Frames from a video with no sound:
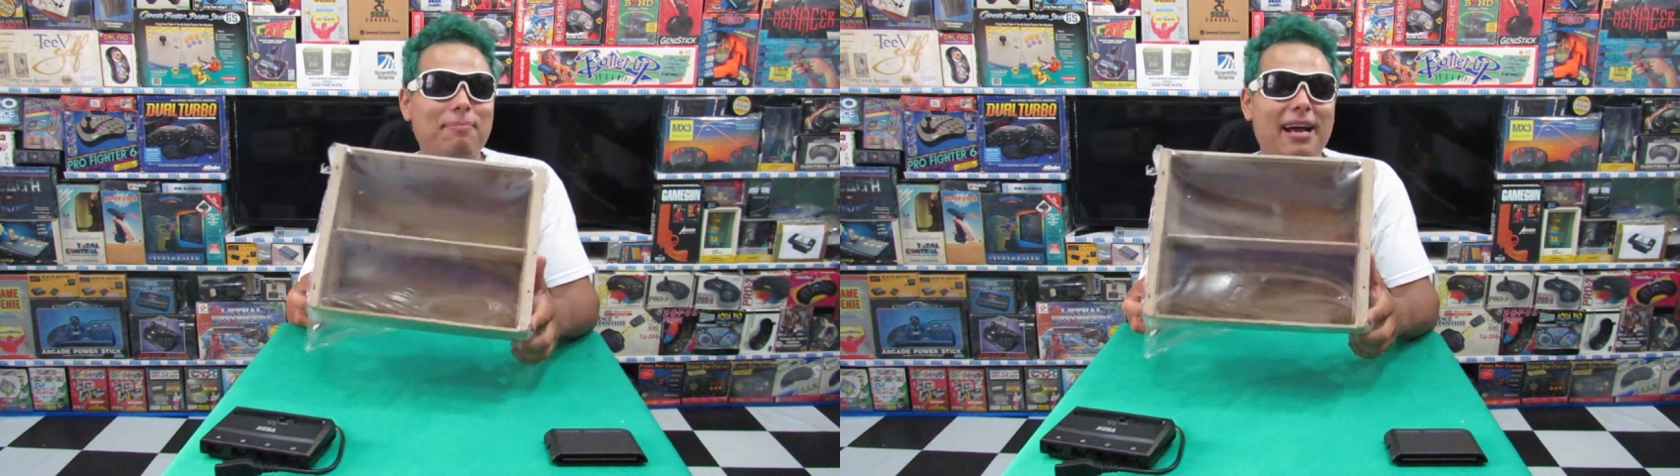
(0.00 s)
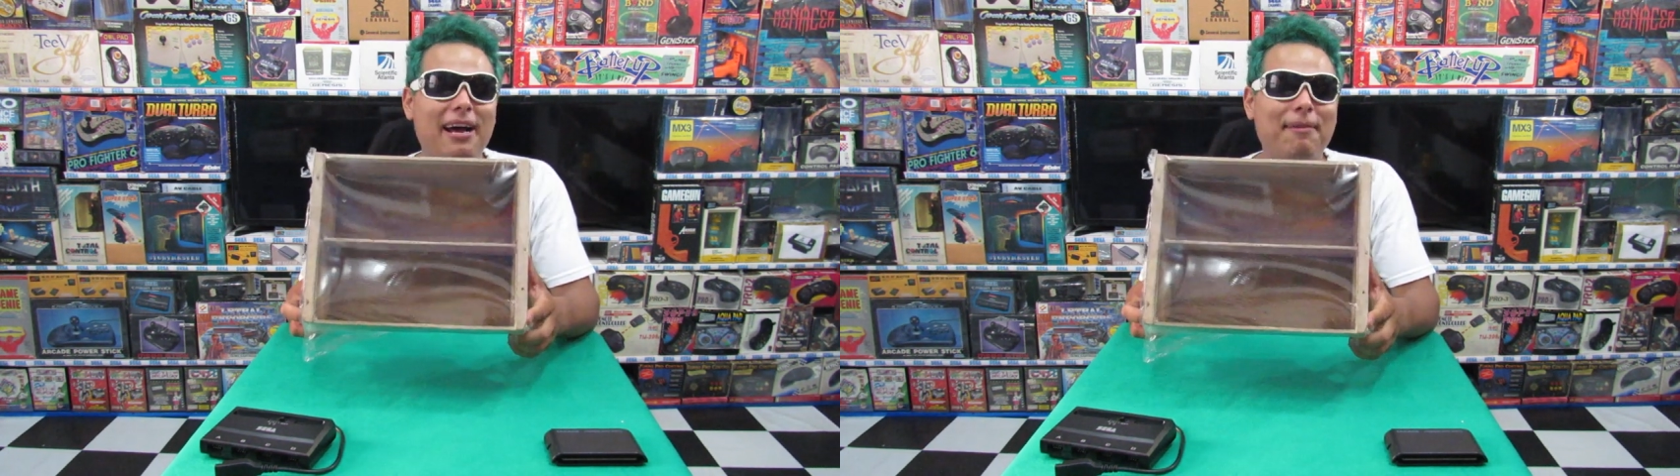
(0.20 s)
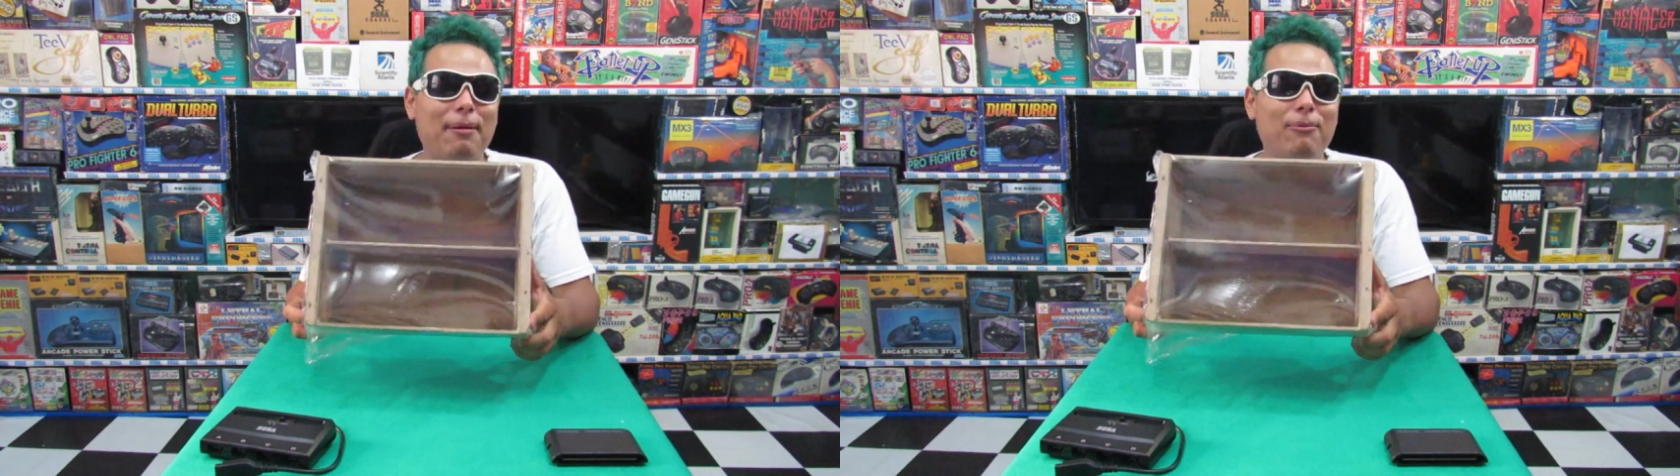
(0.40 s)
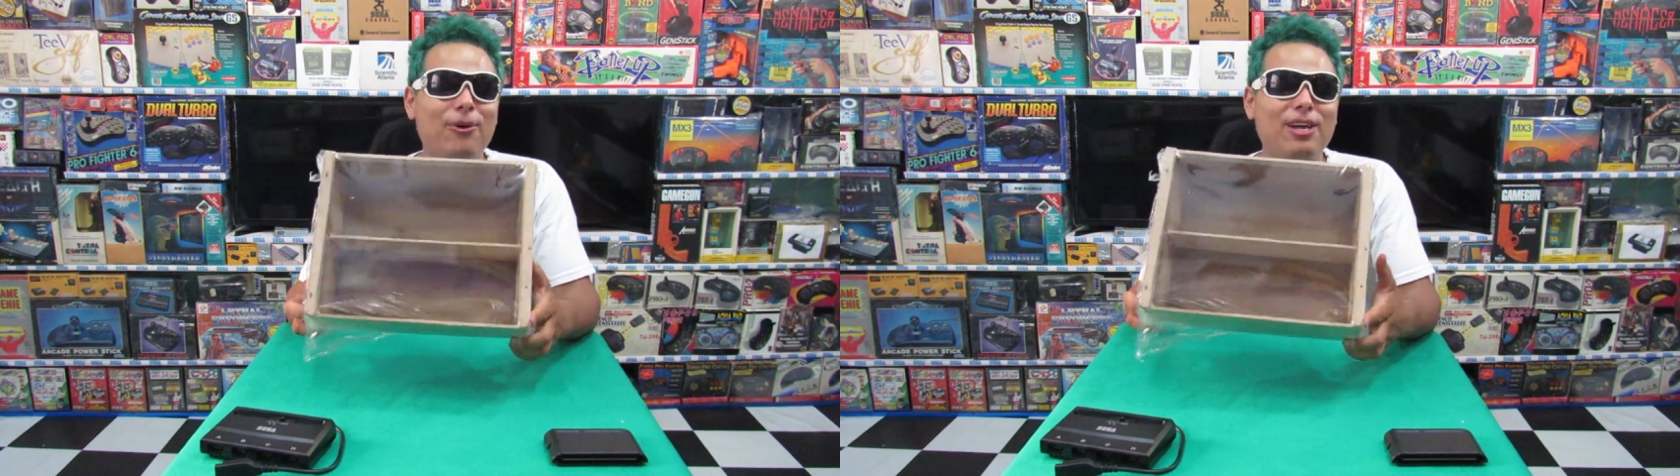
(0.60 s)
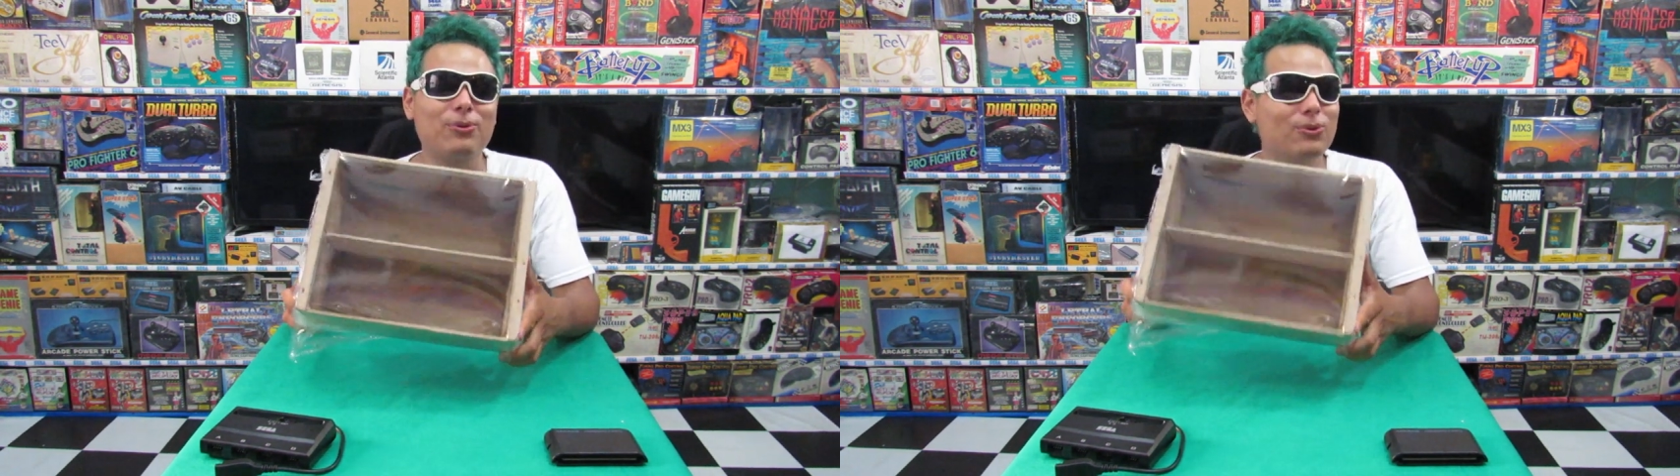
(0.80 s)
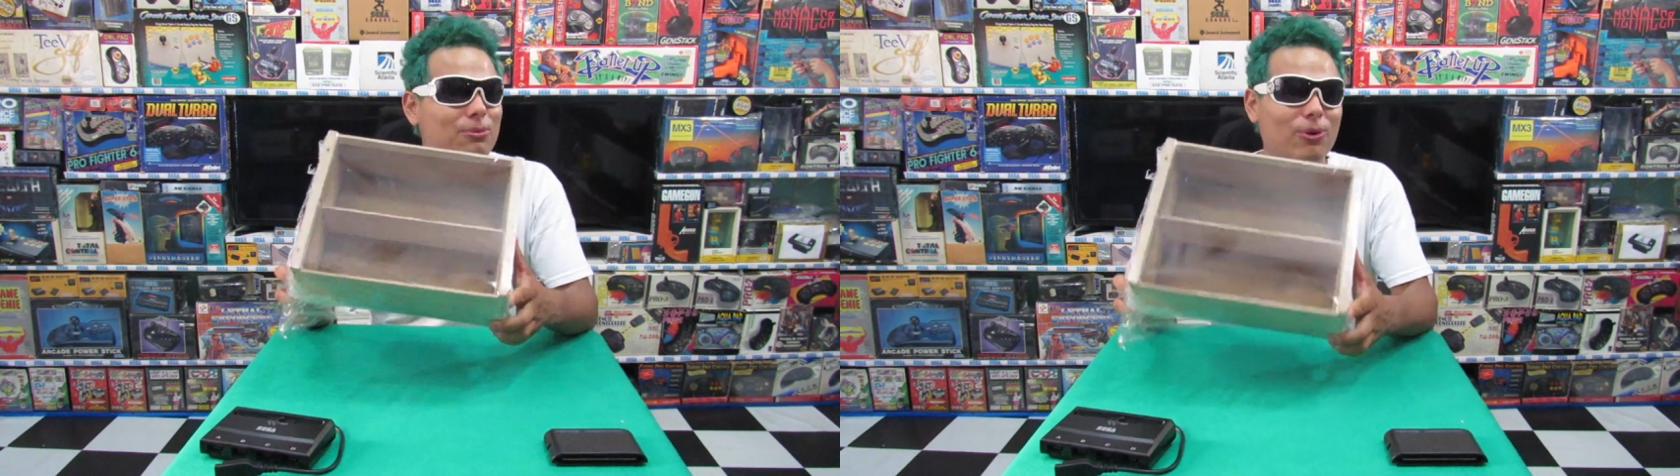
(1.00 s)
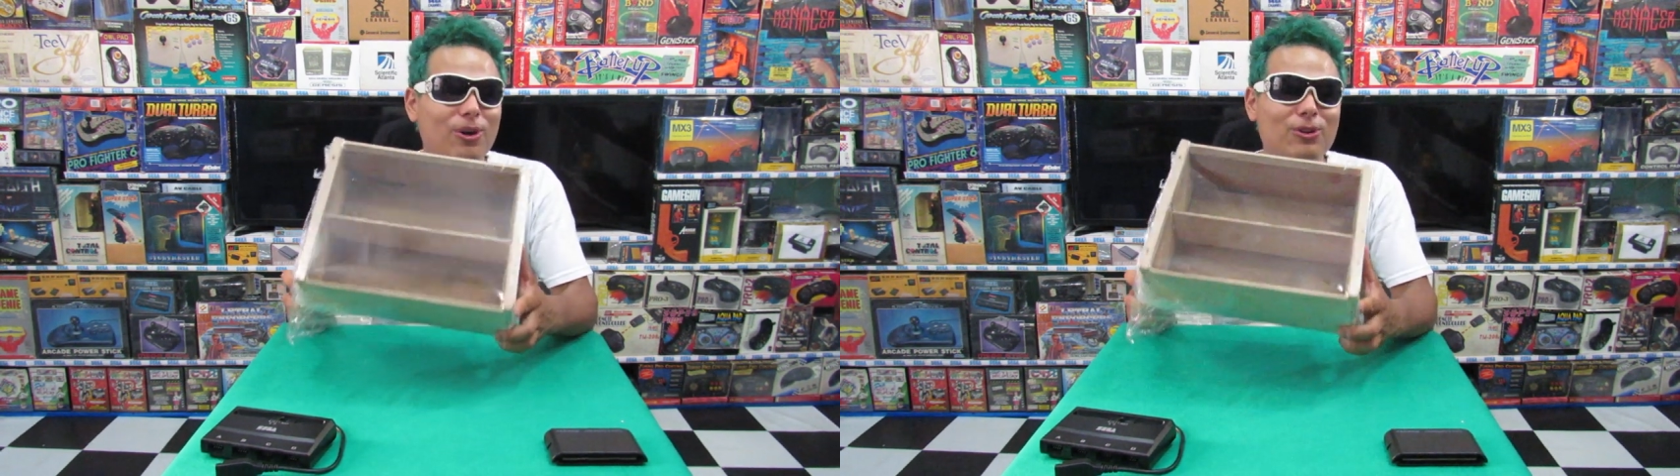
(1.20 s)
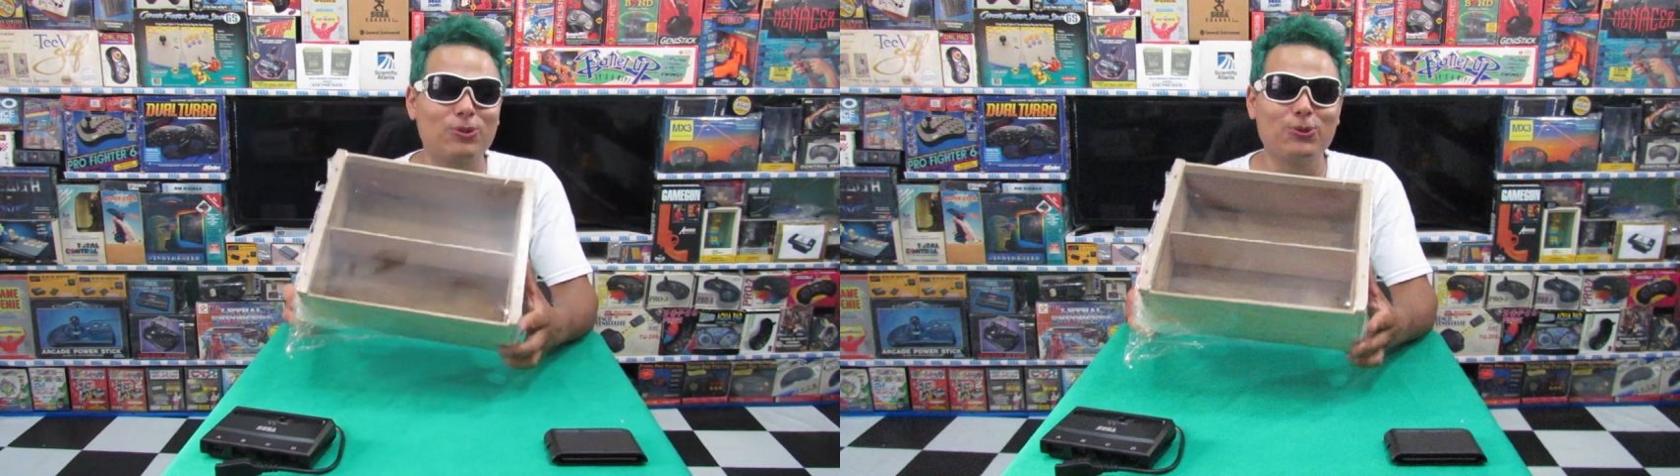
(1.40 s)
Pra, morrer tudo,
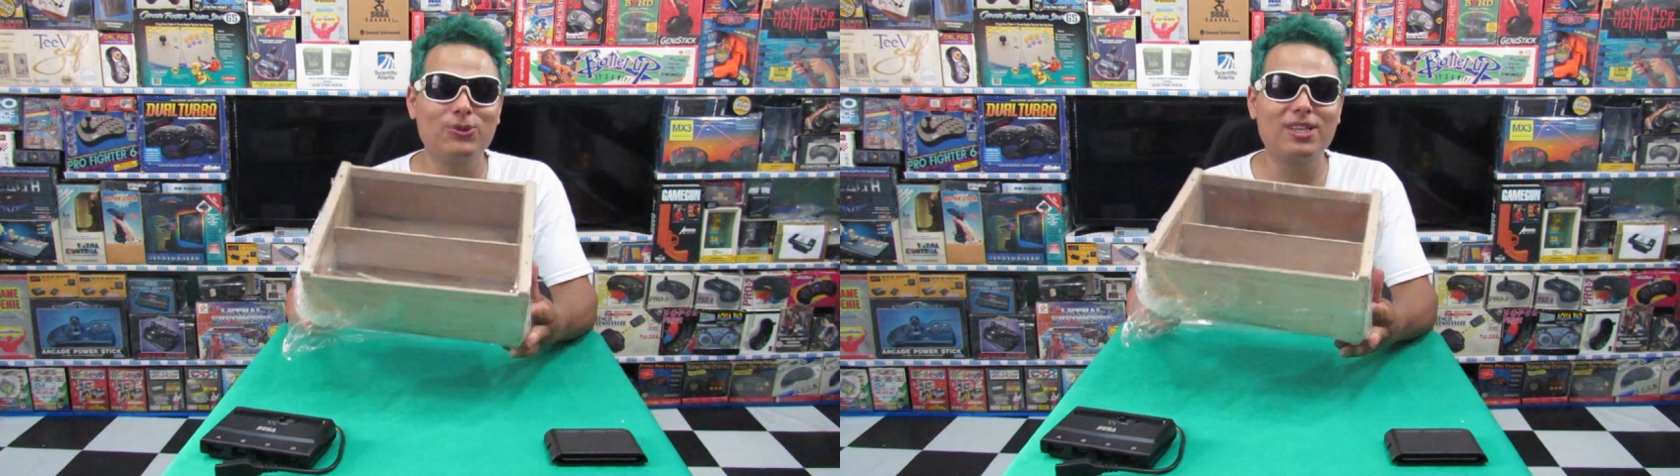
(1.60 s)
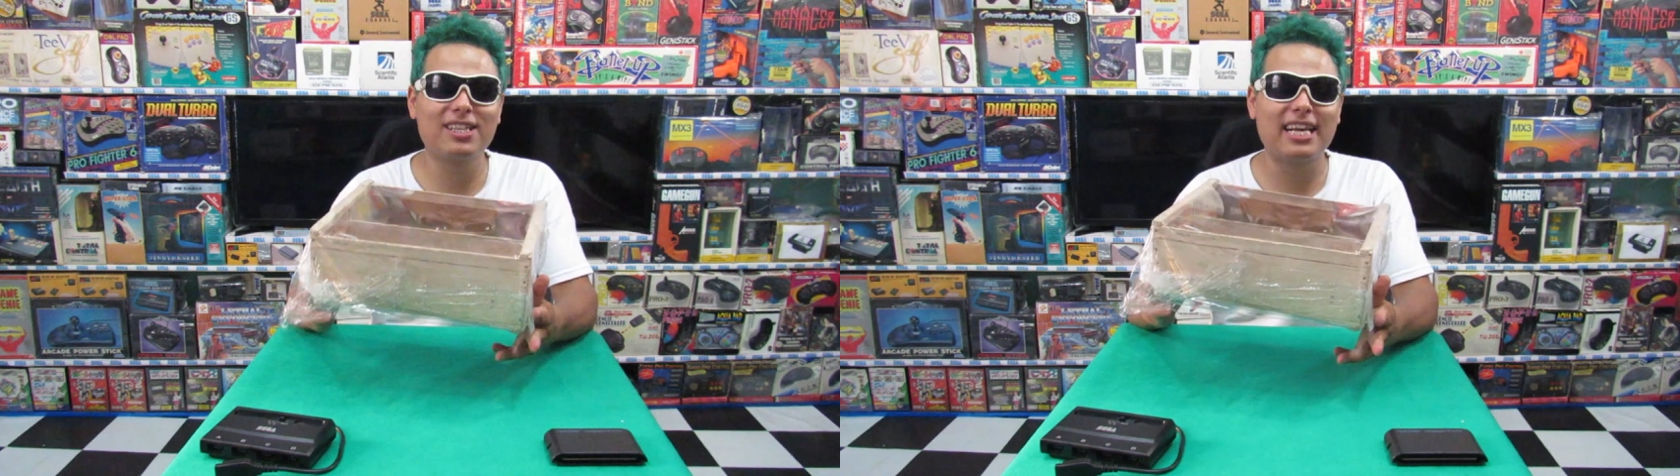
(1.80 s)
morreu tudo,